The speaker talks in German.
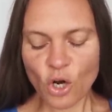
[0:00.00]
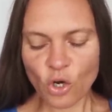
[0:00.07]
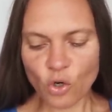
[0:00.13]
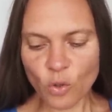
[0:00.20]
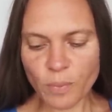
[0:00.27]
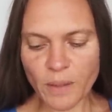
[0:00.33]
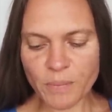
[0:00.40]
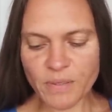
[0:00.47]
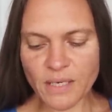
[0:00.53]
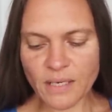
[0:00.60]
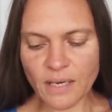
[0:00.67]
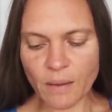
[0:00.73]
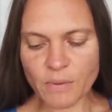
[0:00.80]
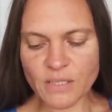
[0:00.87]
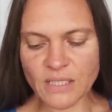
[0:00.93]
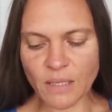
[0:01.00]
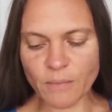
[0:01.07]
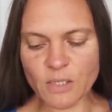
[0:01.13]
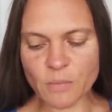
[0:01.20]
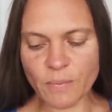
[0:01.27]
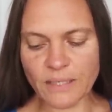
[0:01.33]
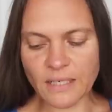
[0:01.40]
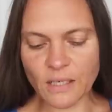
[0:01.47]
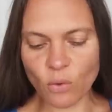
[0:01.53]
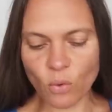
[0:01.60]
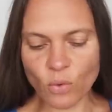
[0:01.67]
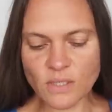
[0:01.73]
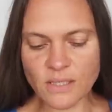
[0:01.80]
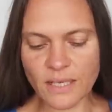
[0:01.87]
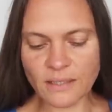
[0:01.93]
Klopapier gab es damals bei den
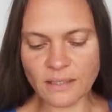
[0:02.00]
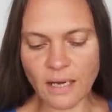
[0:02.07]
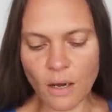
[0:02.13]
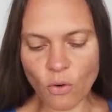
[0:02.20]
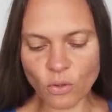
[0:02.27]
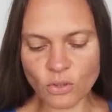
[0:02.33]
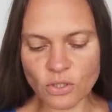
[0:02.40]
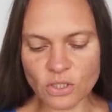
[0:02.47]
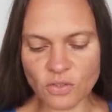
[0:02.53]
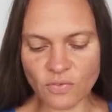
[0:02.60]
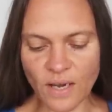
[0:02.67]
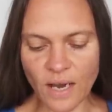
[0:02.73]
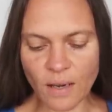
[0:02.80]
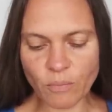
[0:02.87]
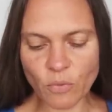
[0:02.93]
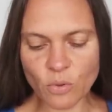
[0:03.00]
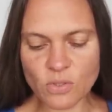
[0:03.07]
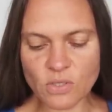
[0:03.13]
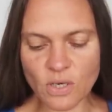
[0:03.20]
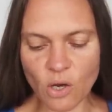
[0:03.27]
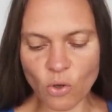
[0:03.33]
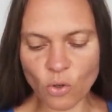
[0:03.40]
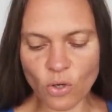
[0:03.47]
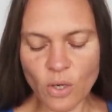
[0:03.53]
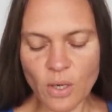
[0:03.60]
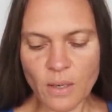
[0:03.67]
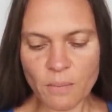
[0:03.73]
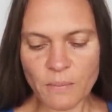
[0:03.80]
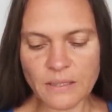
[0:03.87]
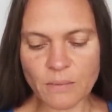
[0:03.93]
Großeltern auch nicht. Wir haben uns auch
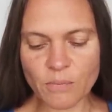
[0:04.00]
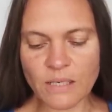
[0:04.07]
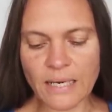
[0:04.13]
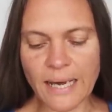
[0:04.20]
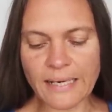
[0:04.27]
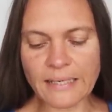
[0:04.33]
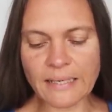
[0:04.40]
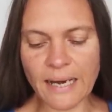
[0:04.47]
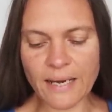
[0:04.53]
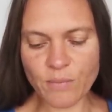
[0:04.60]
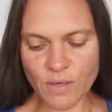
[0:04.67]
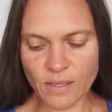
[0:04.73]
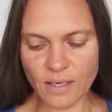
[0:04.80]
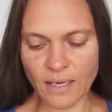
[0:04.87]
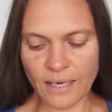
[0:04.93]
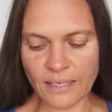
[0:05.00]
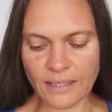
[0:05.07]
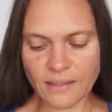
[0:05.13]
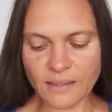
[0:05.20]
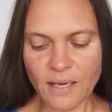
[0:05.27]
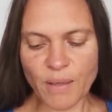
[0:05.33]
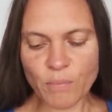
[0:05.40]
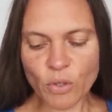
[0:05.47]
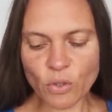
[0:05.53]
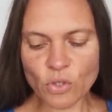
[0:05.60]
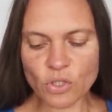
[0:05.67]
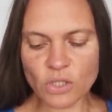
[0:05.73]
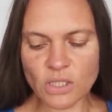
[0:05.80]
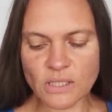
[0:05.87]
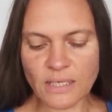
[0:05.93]
mit dem kleinen Eimer gereinigt. Bei
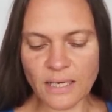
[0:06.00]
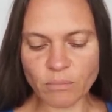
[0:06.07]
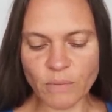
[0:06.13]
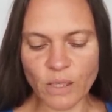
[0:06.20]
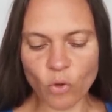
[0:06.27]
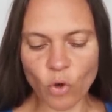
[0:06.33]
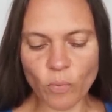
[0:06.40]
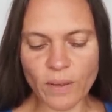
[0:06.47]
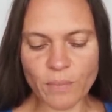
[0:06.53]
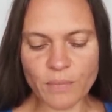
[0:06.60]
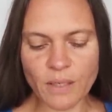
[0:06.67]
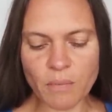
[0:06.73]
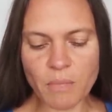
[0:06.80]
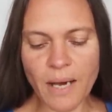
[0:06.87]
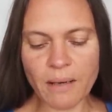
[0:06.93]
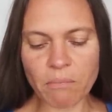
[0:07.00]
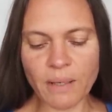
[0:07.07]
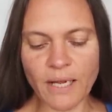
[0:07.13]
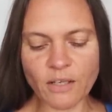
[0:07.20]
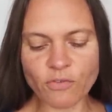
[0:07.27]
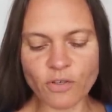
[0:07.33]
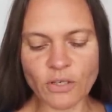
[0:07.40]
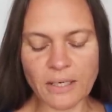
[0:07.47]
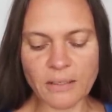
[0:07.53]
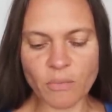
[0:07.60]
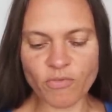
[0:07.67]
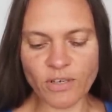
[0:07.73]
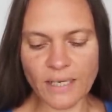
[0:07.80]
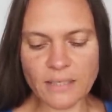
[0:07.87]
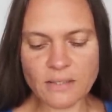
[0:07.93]
Mückenstichen hat mein Opa mir immer ein Blatt von
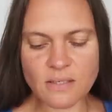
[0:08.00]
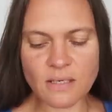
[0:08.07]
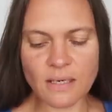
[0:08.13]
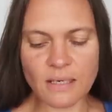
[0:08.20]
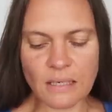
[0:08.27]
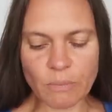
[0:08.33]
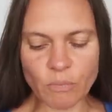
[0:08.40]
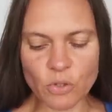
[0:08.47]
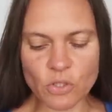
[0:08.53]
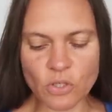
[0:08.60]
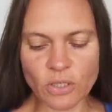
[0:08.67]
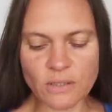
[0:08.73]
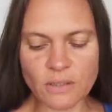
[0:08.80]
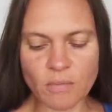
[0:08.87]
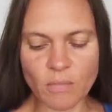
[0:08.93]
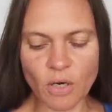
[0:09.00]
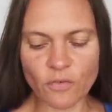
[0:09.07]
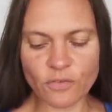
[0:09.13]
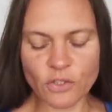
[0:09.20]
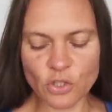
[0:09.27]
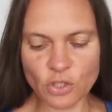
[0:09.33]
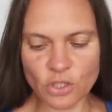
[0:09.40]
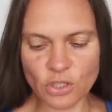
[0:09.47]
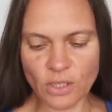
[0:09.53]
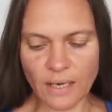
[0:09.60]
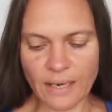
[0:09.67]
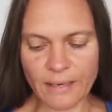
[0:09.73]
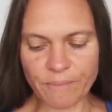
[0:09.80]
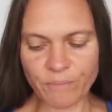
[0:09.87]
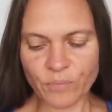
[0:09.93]
einer Pflanze gegeben und sollte immer auf die Stiche
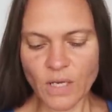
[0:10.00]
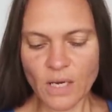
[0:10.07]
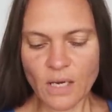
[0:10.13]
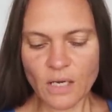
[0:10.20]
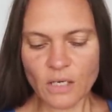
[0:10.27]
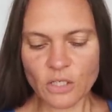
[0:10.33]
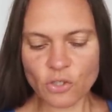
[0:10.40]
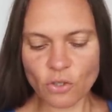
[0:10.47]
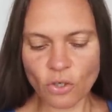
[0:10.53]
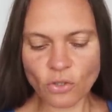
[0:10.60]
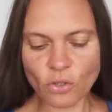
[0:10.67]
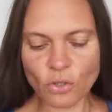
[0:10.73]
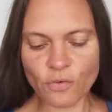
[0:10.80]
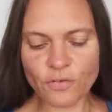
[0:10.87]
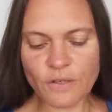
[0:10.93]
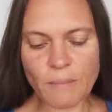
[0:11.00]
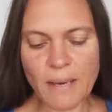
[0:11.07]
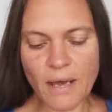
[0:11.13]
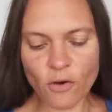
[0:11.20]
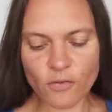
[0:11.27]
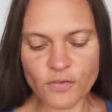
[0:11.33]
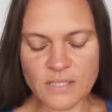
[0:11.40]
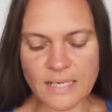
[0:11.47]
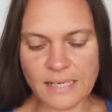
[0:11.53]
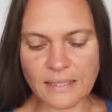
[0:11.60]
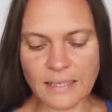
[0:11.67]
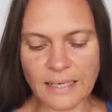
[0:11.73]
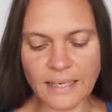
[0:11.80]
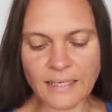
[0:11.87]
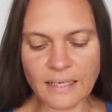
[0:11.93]
reiben. Ich könnte noch viel mehr
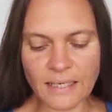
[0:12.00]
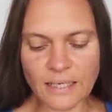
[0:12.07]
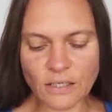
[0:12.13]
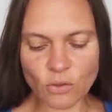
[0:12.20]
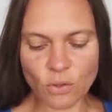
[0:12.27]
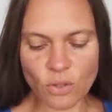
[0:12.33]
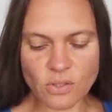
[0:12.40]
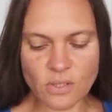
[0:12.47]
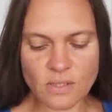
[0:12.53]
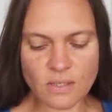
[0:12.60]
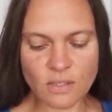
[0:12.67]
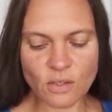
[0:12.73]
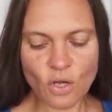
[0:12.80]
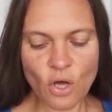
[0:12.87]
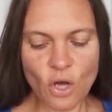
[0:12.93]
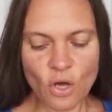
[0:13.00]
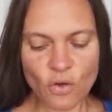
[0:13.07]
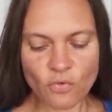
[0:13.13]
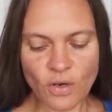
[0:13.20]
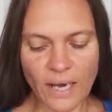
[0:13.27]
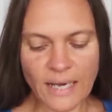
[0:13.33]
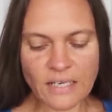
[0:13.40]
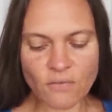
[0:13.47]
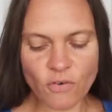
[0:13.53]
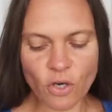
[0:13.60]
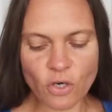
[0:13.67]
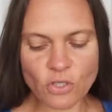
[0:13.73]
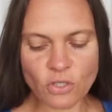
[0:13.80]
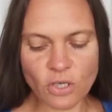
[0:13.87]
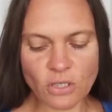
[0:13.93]
aufzählen. Lange Rede, kurzer Sinn. Für eine
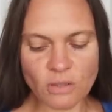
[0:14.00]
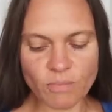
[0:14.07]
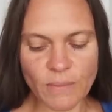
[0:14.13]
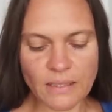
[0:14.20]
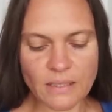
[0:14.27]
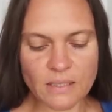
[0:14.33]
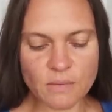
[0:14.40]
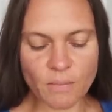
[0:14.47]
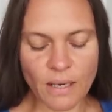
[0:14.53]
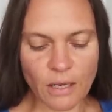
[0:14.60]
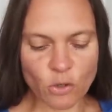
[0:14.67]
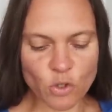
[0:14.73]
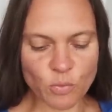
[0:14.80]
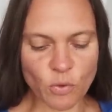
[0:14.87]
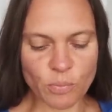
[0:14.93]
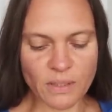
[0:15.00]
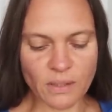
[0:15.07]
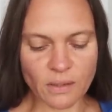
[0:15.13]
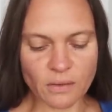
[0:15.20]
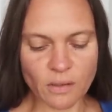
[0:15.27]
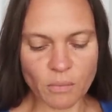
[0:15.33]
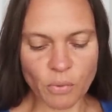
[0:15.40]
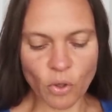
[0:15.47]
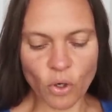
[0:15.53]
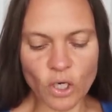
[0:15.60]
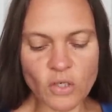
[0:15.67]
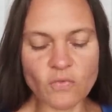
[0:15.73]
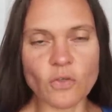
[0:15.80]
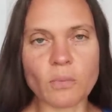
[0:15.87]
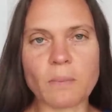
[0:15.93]
Woche sollte man das mal ausprobieren.
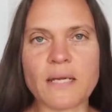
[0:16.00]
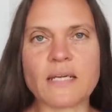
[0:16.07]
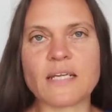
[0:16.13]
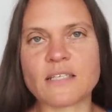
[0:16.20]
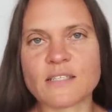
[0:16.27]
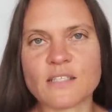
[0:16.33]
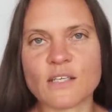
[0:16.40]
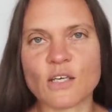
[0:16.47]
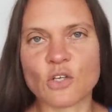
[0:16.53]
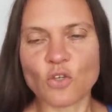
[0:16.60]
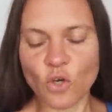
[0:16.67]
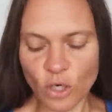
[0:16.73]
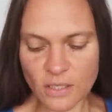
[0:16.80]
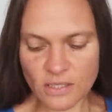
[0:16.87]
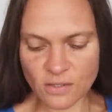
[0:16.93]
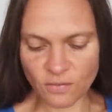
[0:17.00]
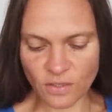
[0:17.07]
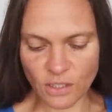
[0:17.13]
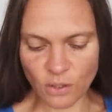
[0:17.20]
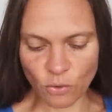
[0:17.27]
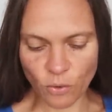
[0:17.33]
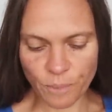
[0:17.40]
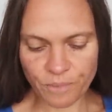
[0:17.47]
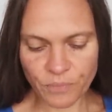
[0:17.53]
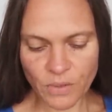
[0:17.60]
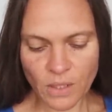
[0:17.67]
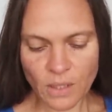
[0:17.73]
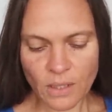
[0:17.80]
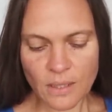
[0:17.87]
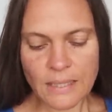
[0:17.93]
Bereuen wird man nichts. Tolles Video.
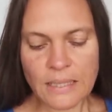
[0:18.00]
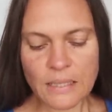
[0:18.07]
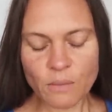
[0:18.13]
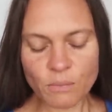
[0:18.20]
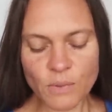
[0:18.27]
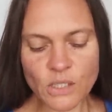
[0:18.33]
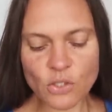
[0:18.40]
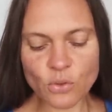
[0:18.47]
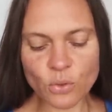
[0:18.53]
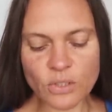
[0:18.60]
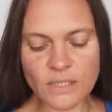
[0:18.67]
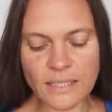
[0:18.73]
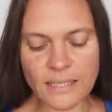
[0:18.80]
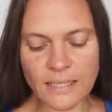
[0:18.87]
Mir tun die